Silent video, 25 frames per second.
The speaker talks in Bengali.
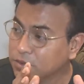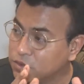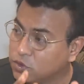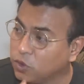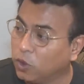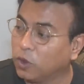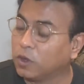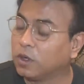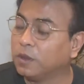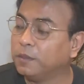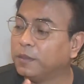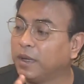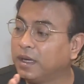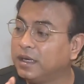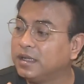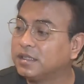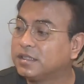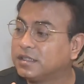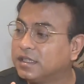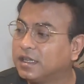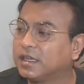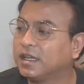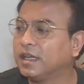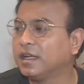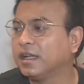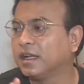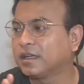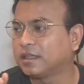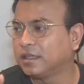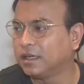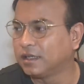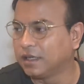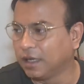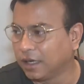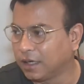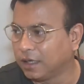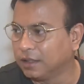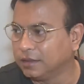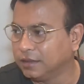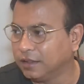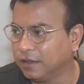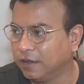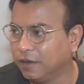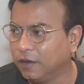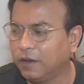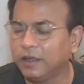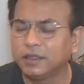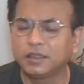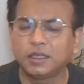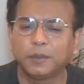জন্মালে সেখানে একটা টাকা
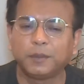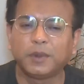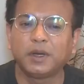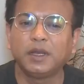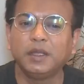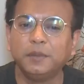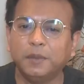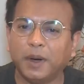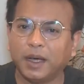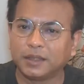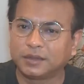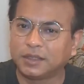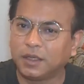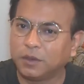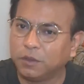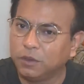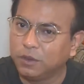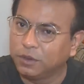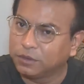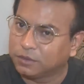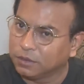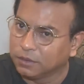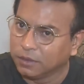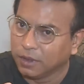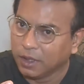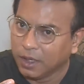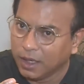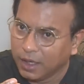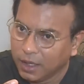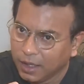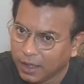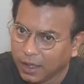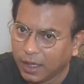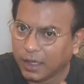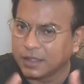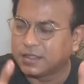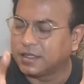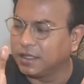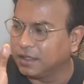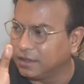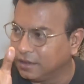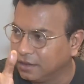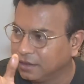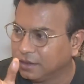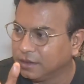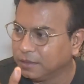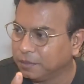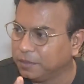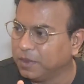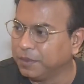দেওয়া হয় তারপর এই ভাতাগুলো তো আছেই
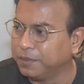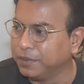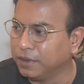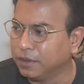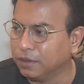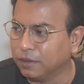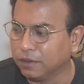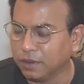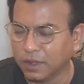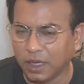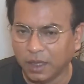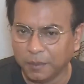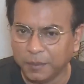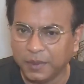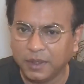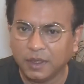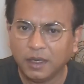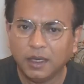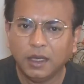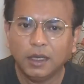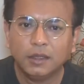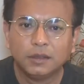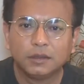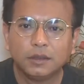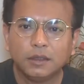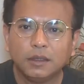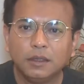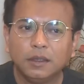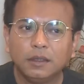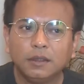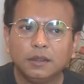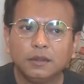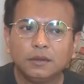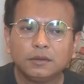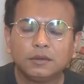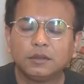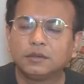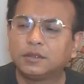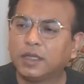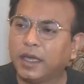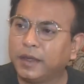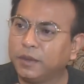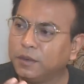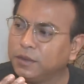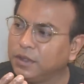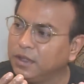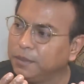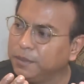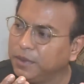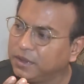বিভিন্ন নামে তো তাই
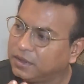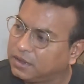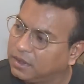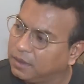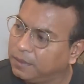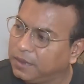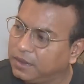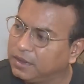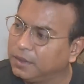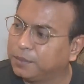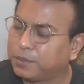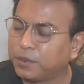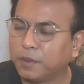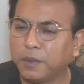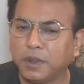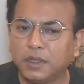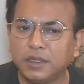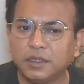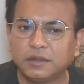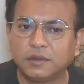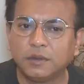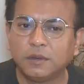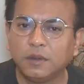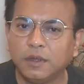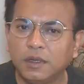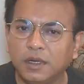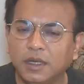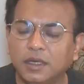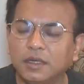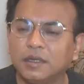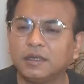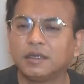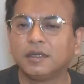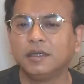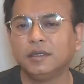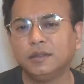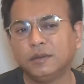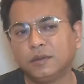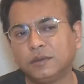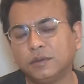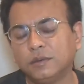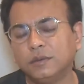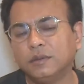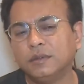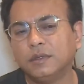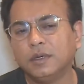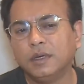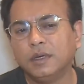উনি মিথ্যেবাদী প্রমাণিত হলেন কিন্তু